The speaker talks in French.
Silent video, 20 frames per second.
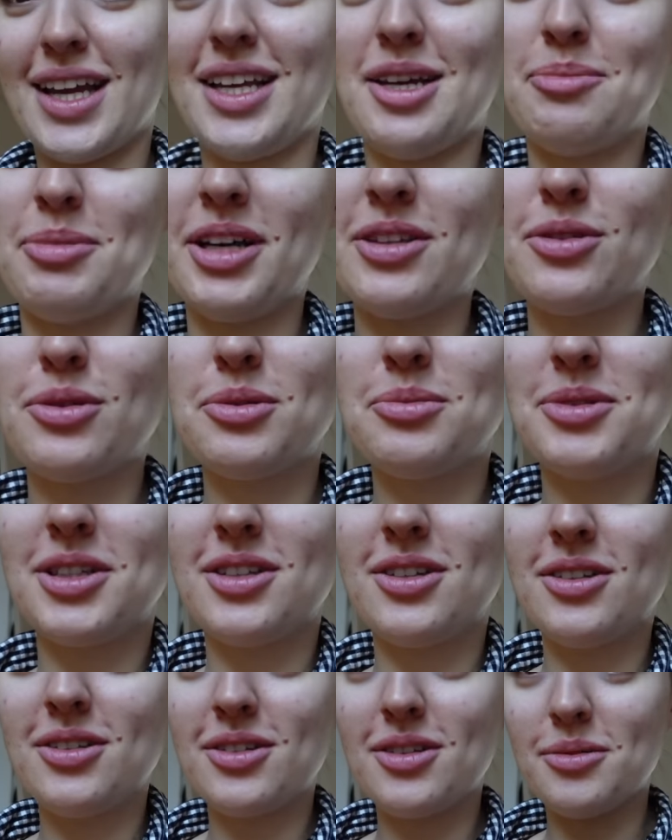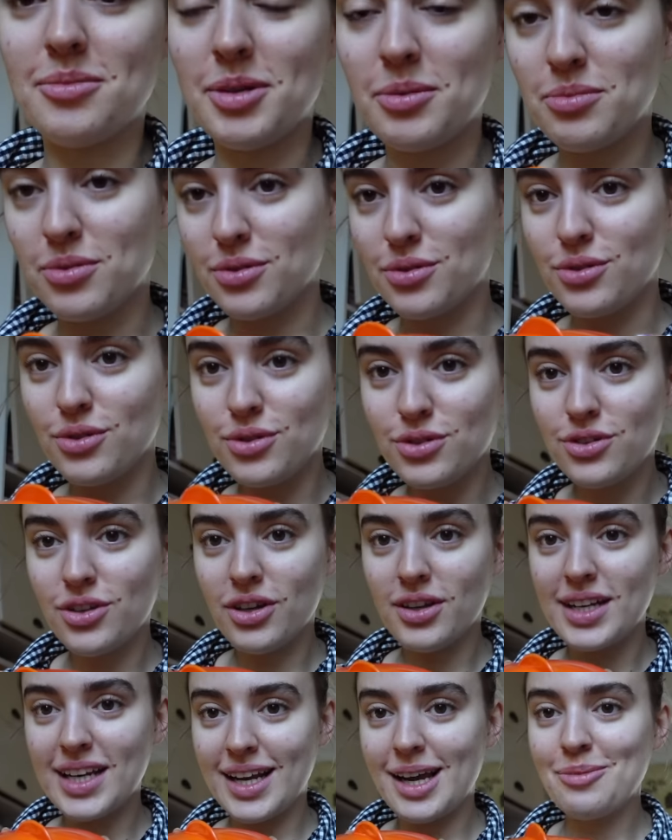Elle est pas trop mignonne, non mais pour
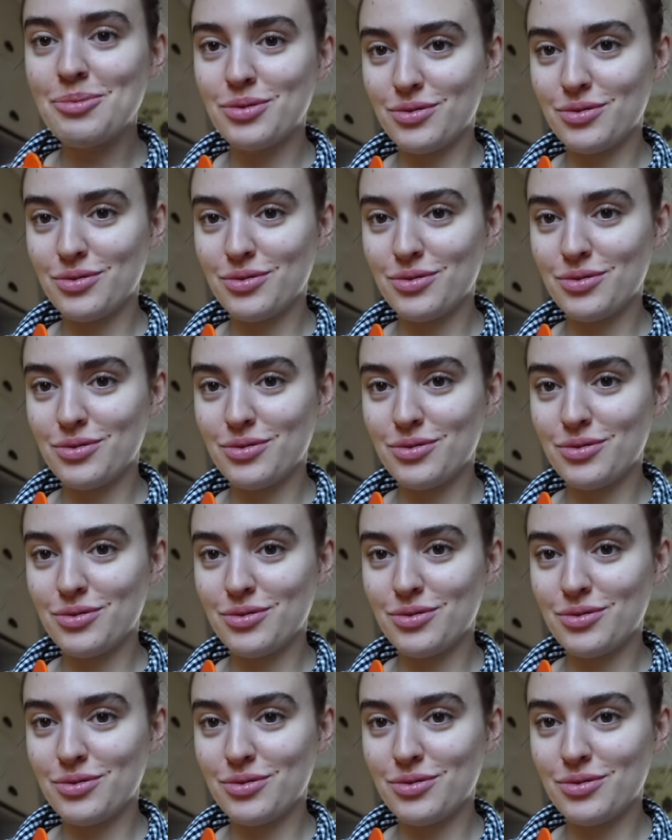l'automne là,